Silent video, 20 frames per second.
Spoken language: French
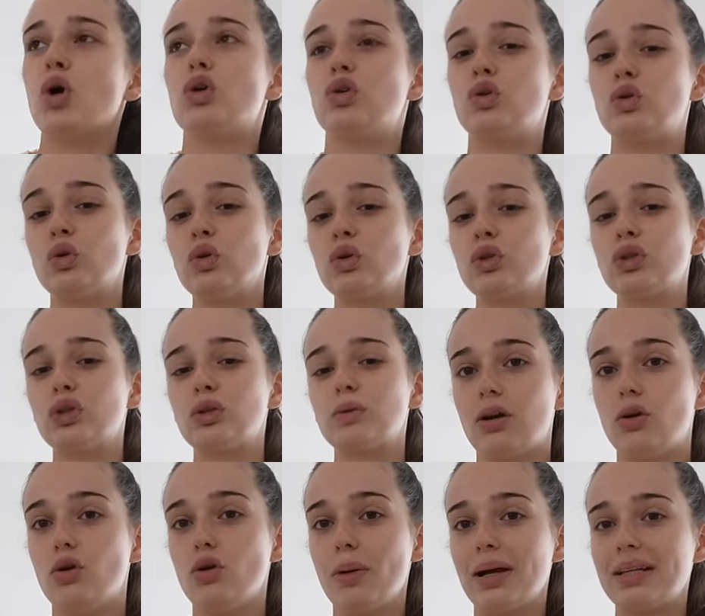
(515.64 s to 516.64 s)
Donc,
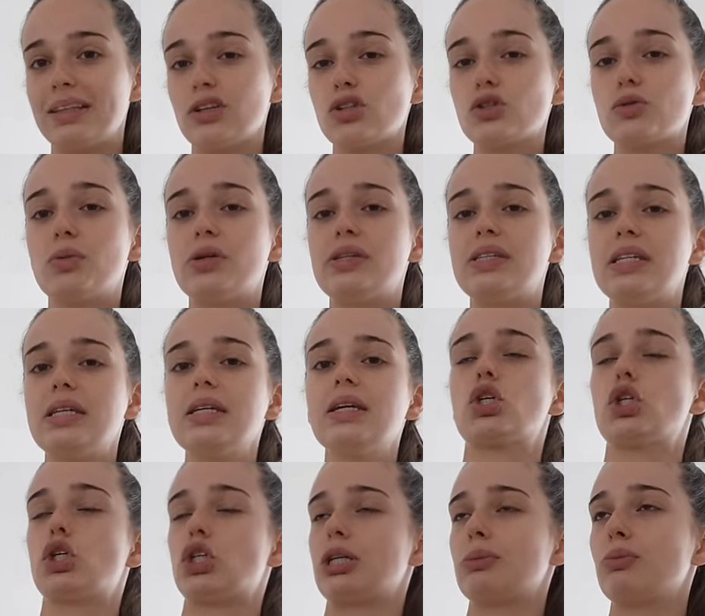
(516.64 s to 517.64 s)
le matin, je me dis,
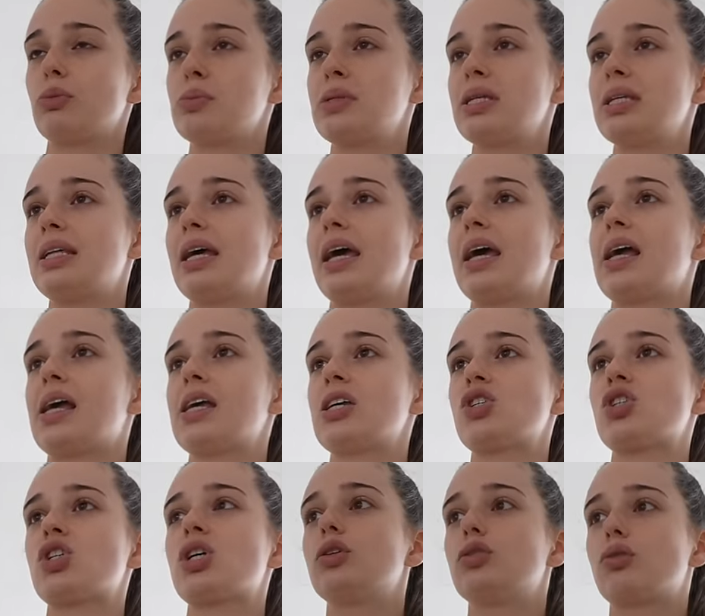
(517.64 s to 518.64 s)
j'ai mon petit
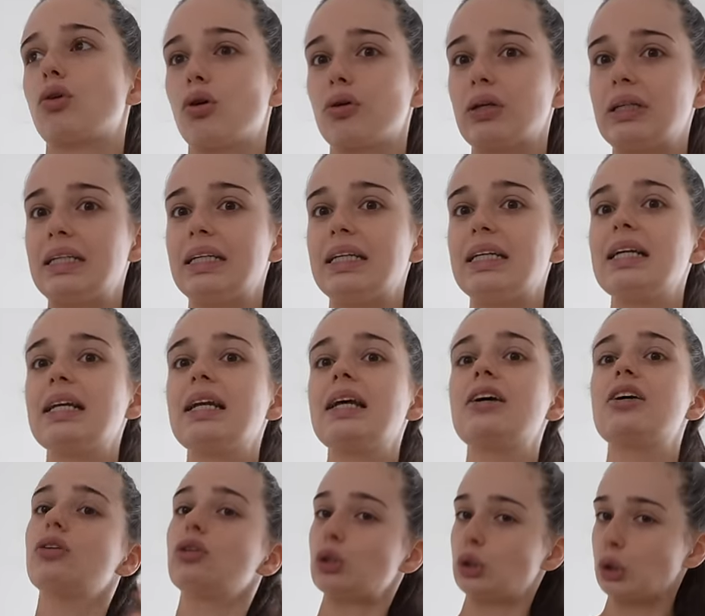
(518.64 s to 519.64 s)
déj, tranquille,
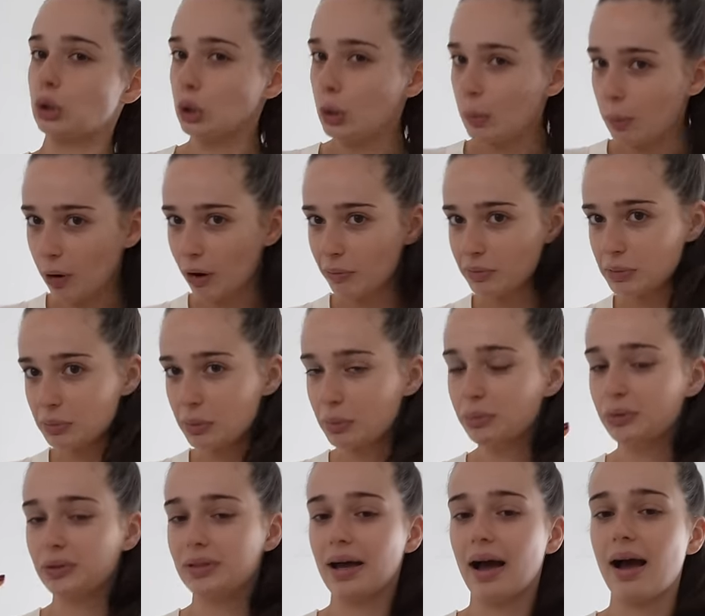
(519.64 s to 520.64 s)
je le prends un petit peu
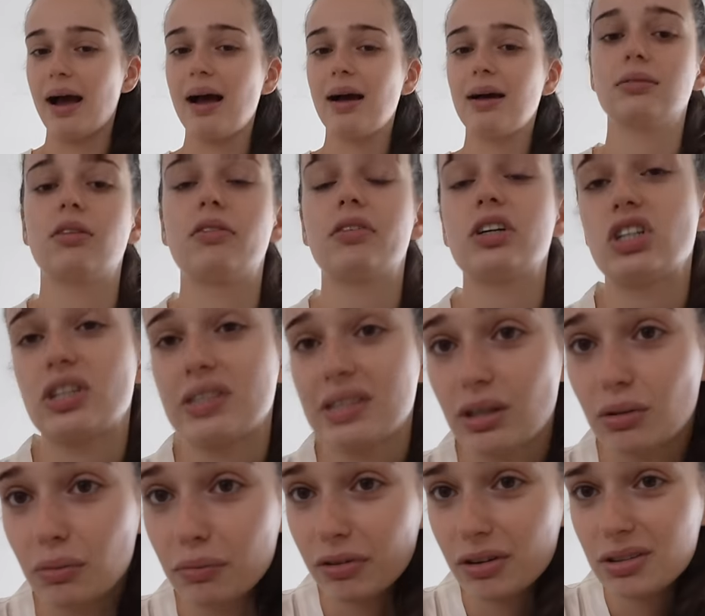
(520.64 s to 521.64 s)
plus tard. En vrai, j'essaie
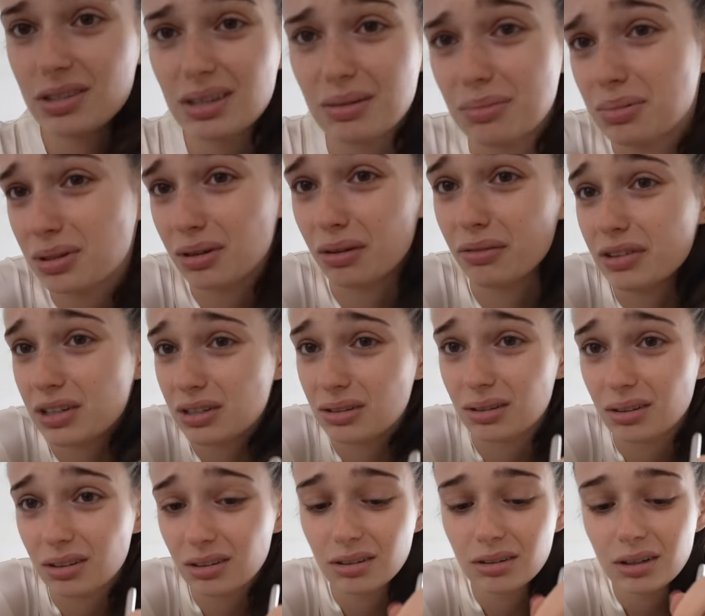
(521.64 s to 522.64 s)
de me forcer parce qu'en fait,
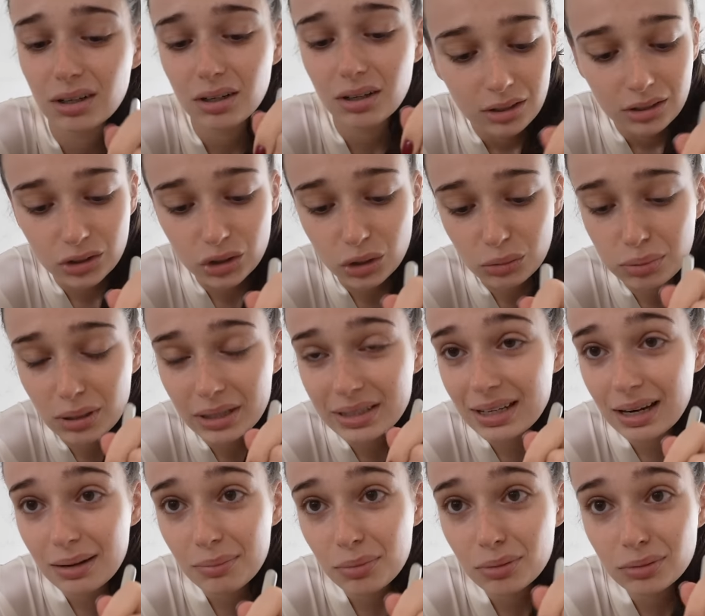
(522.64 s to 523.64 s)
euh, je j'en bois
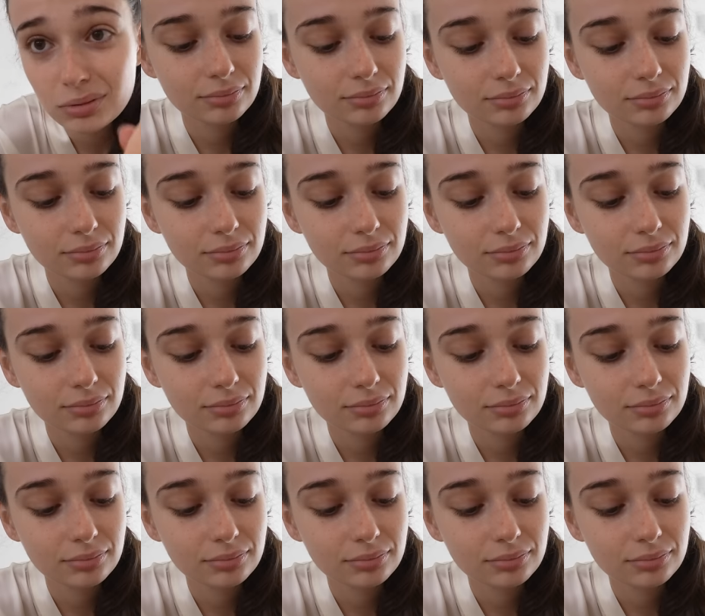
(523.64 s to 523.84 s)
tellement.